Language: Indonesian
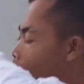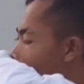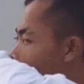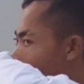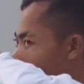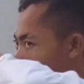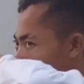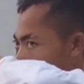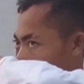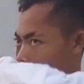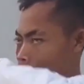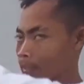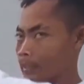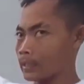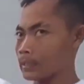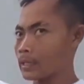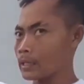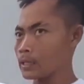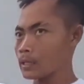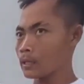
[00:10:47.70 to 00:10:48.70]
dan nanti
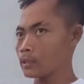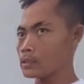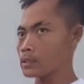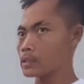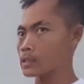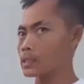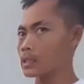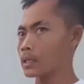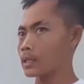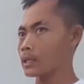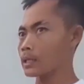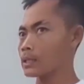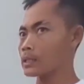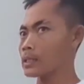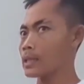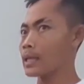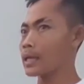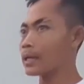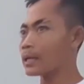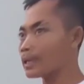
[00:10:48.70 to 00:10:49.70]
kita sering
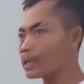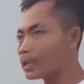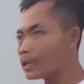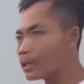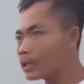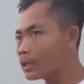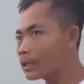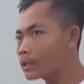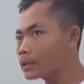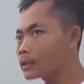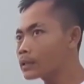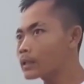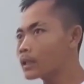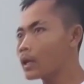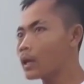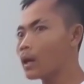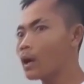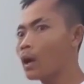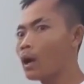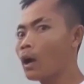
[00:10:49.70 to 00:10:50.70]
sharing
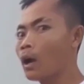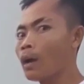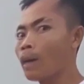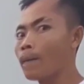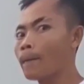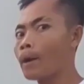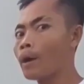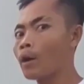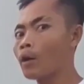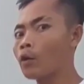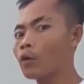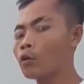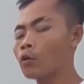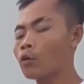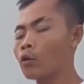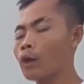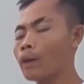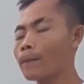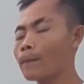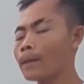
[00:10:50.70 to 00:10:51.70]
kita
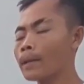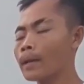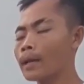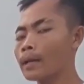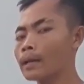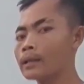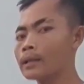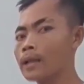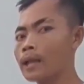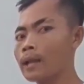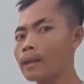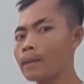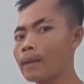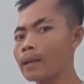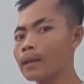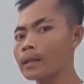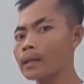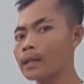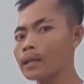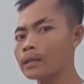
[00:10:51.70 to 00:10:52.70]
mau apa ya dalam
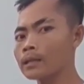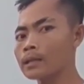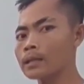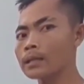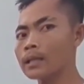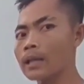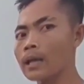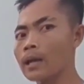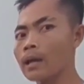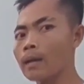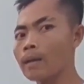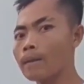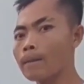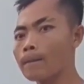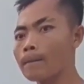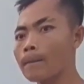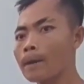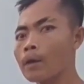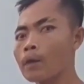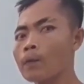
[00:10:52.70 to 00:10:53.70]
artian kita
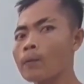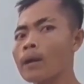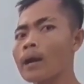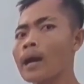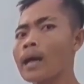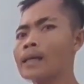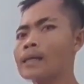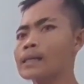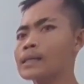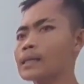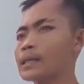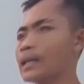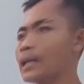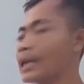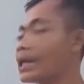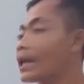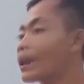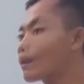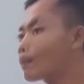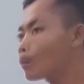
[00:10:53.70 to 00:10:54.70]
mau mengasih
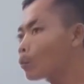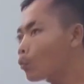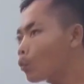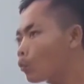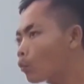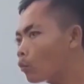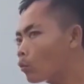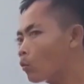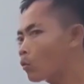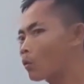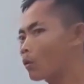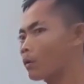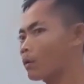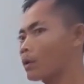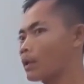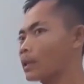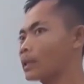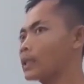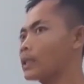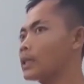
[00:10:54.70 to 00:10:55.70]
ilmu
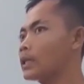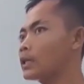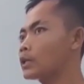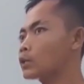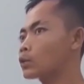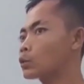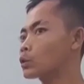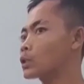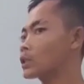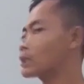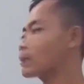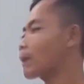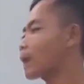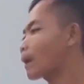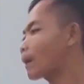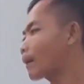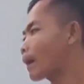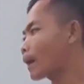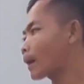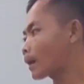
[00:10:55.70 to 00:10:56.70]
nanti sukses
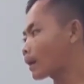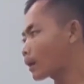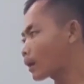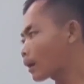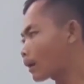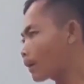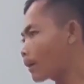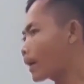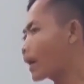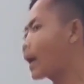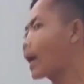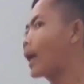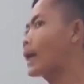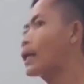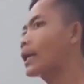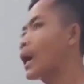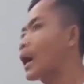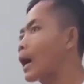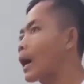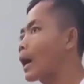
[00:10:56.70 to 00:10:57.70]
bareng-bareng
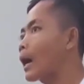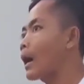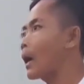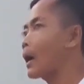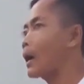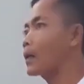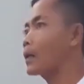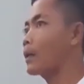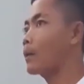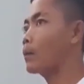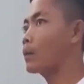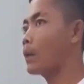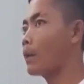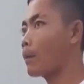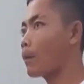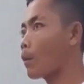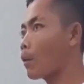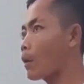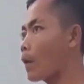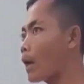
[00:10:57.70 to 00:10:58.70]
barangkali kakak-kakaknya punya
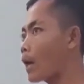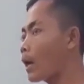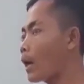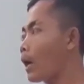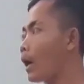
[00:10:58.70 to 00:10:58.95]
produk